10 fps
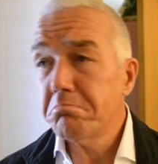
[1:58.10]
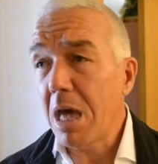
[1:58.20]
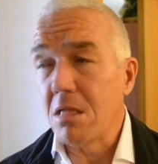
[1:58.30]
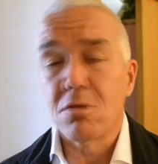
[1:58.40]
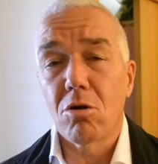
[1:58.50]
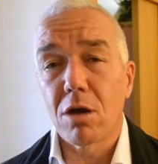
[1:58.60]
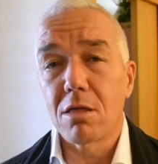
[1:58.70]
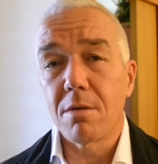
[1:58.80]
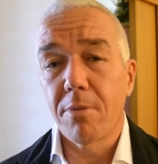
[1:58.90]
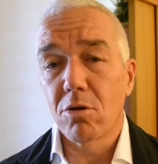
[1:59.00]
penso
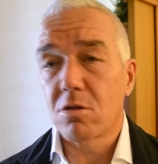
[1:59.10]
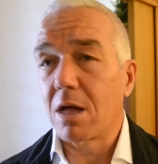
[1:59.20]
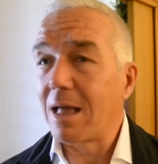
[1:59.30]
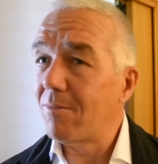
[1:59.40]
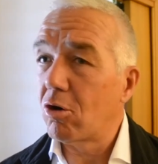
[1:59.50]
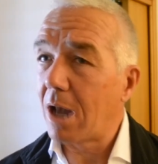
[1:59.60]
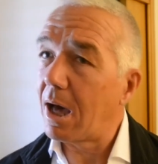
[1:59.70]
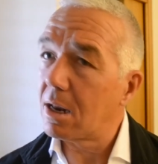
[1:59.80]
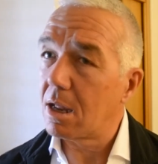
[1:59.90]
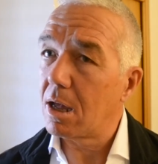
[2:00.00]
che si possa
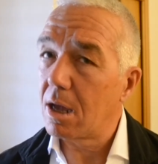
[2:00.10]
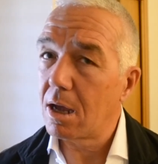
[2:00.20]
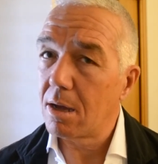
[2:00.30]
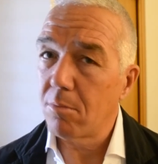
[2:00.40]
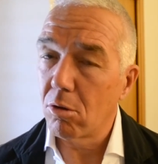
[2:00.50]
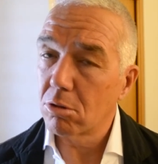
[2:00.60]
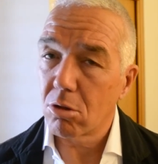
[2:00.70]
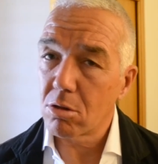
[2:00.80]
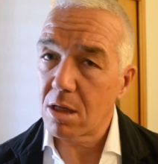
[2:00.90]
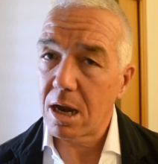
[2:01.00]
lavorare
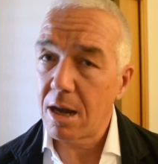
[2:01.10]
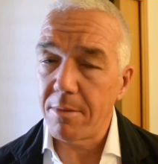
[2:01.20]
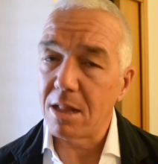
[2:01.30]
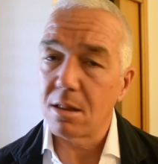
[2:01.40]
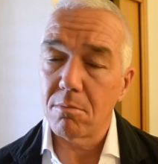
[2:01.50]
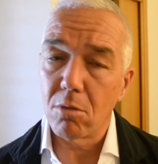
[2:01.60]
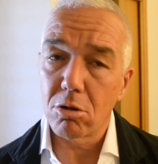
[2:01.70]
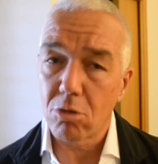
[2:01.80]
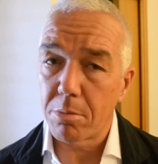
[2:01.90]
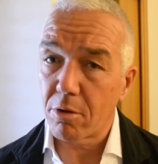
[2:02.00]
molto serenamente e molto